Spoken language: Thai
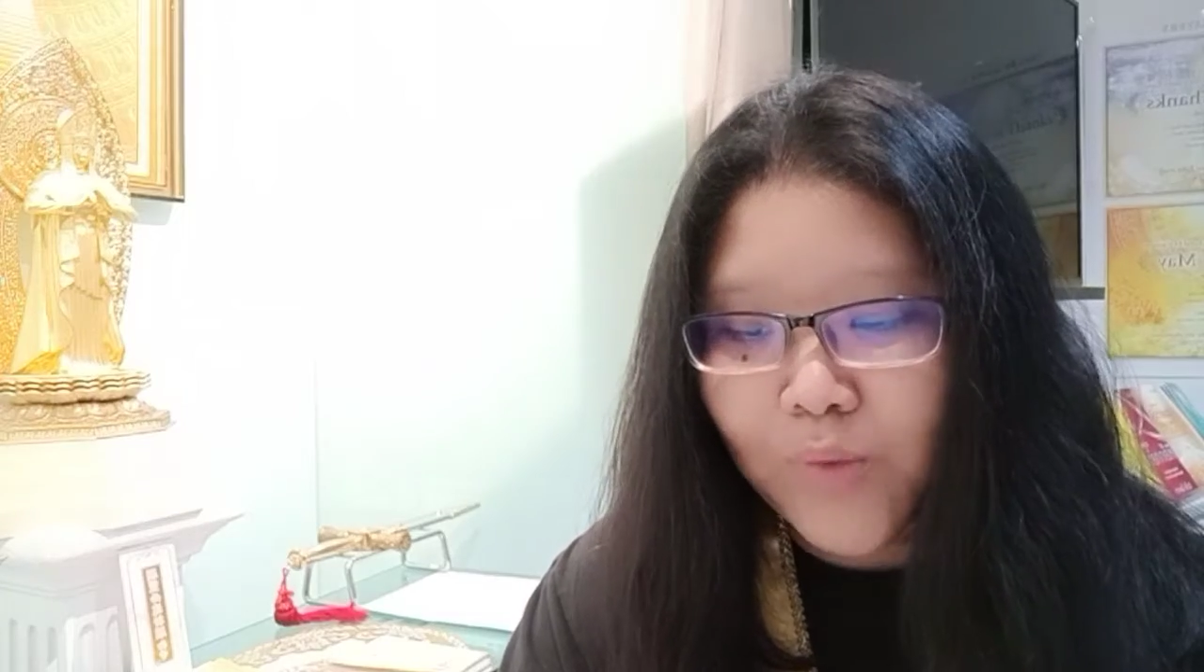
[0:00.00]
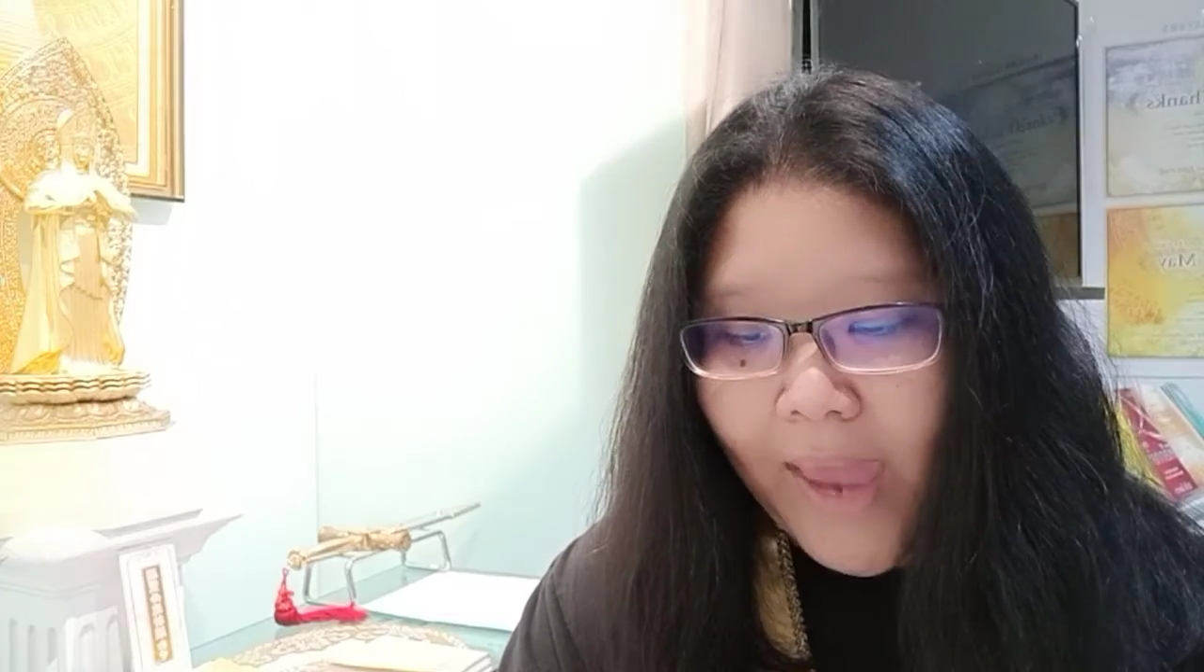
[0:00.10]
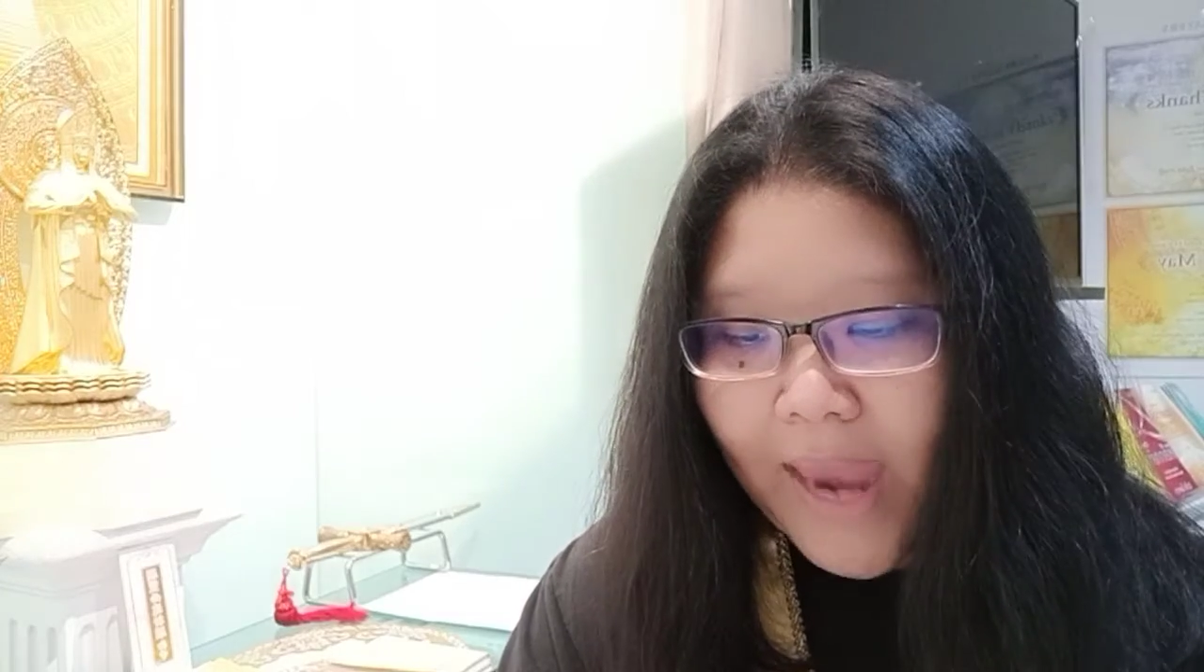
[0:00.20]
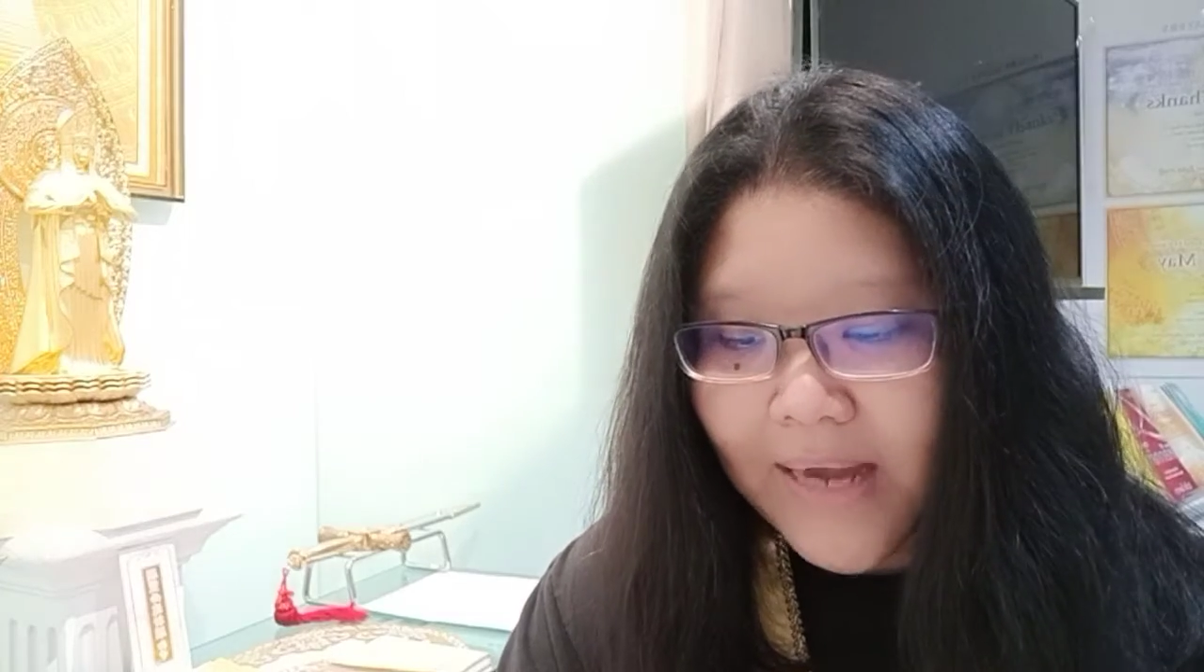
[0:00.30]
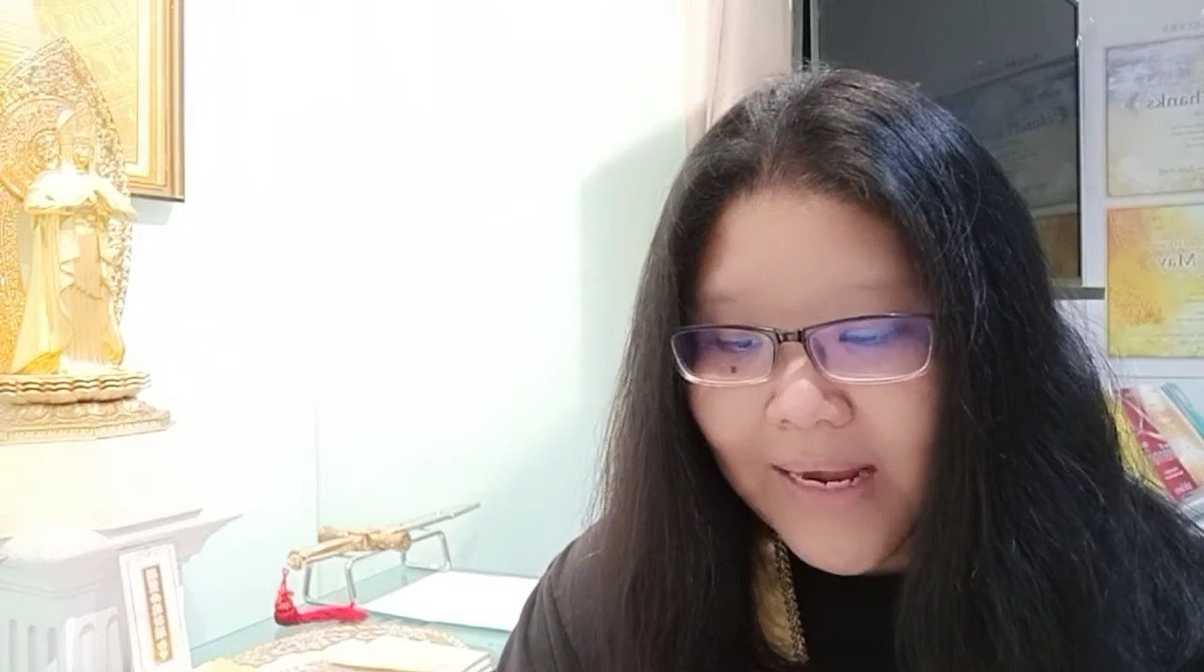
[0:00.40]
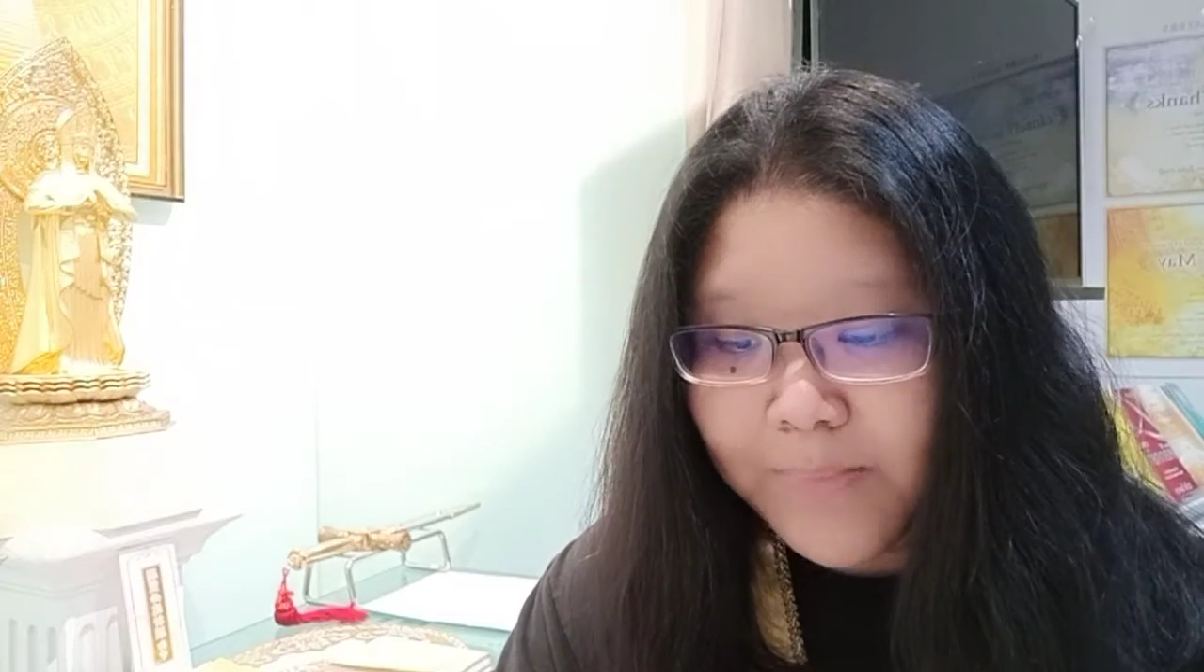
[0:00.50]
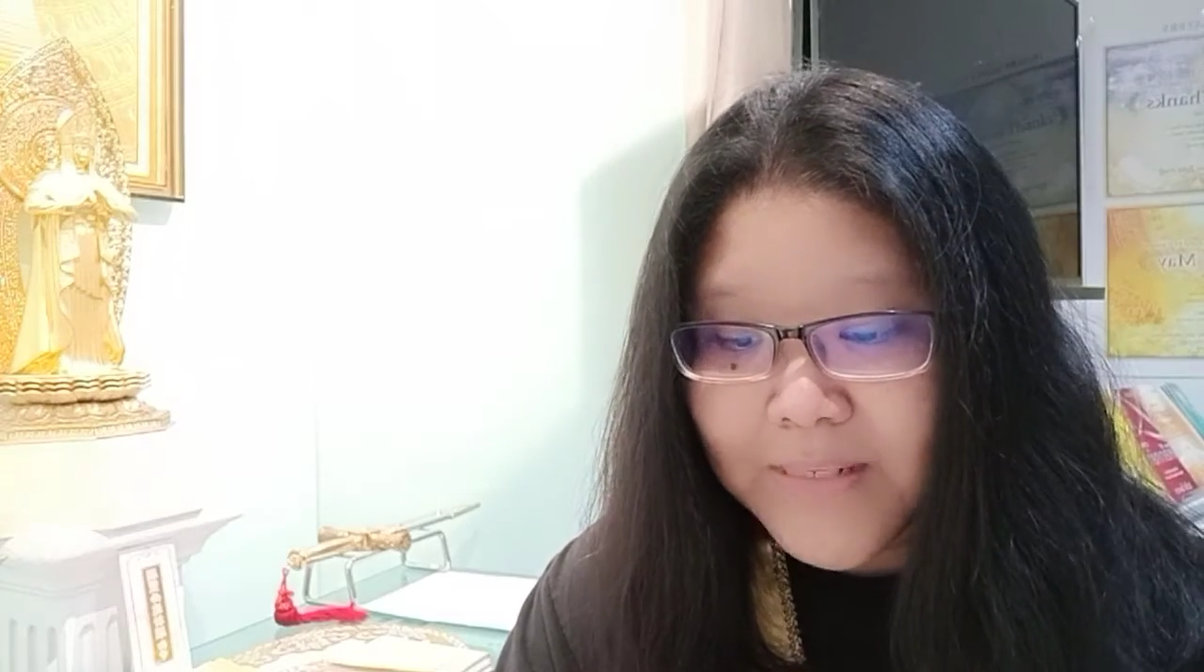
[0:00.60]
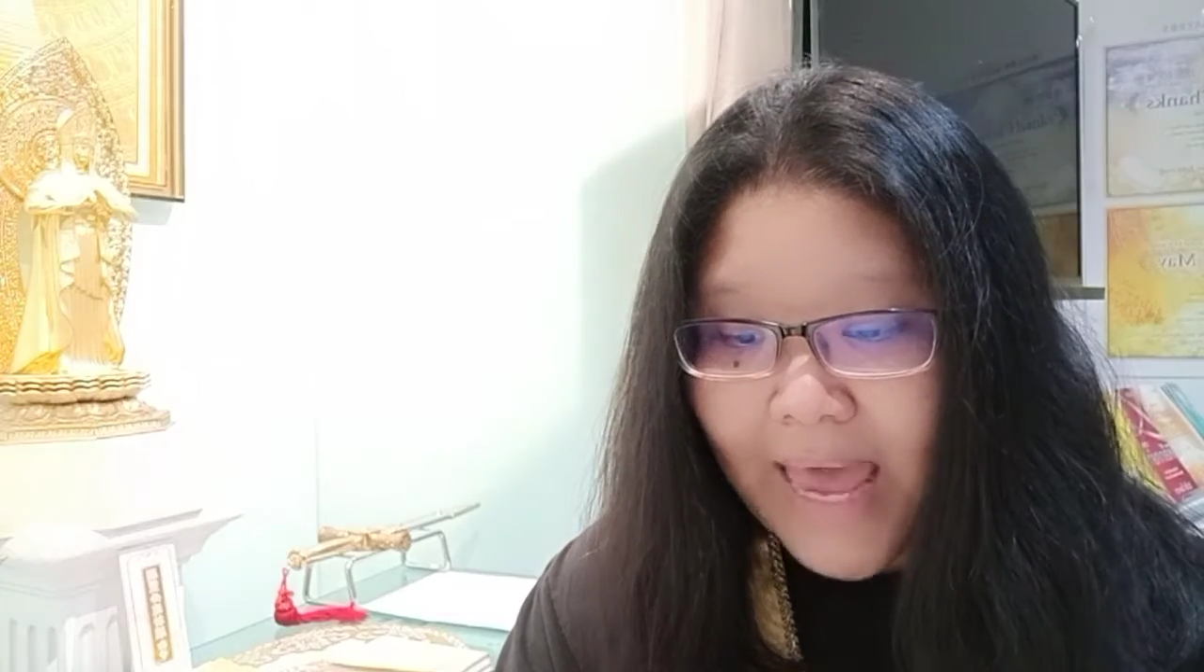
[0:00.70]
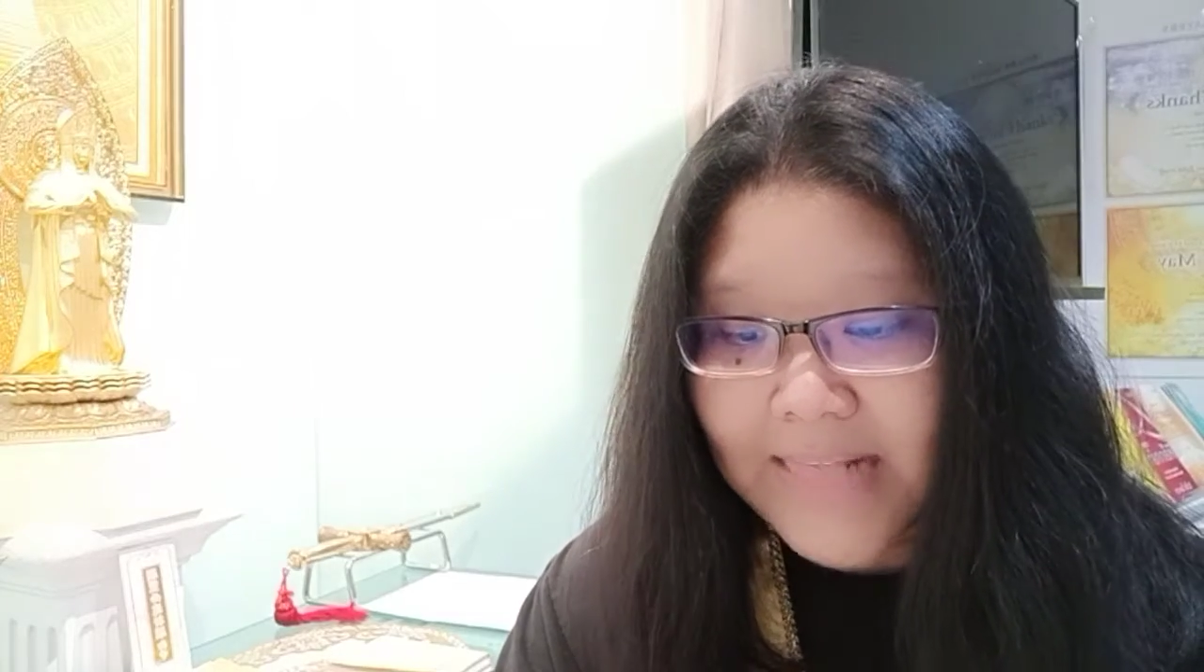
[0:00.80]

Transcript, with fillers: ตัวเองได้รับแส